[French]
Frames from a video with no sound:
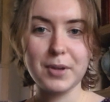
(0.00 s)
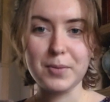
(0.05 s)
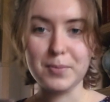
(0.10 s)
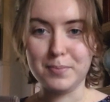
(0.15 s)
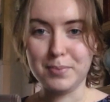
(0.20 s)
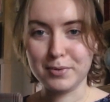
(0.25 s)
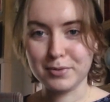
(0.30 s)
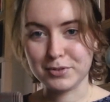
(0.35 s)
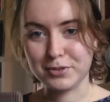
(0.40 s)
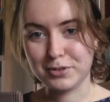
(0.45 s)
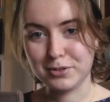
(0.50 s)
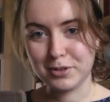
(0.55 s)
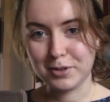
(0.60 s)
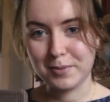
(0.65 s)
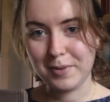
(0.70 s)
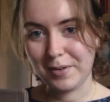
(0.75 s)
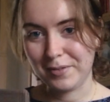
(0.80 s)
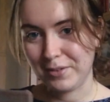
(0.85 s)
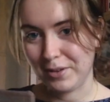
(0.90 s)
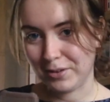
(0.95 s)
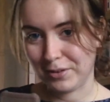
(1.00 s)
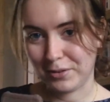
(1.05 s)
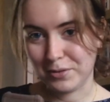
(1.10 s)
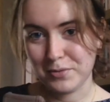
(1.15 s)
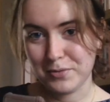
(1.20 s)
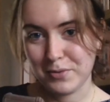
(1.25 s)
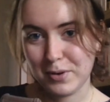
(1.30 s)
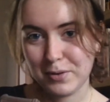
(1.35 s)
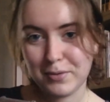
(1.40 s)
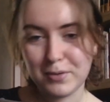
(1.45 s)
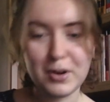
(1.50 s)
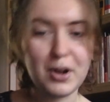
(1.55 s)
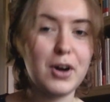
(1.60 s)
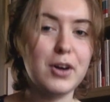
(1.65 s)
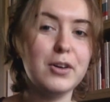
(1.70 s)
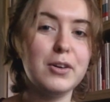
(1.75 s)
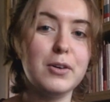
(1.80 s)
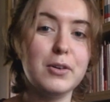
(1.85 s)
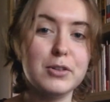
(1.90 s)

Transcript: Bonjour, bienvenue dans un nouveau vlog.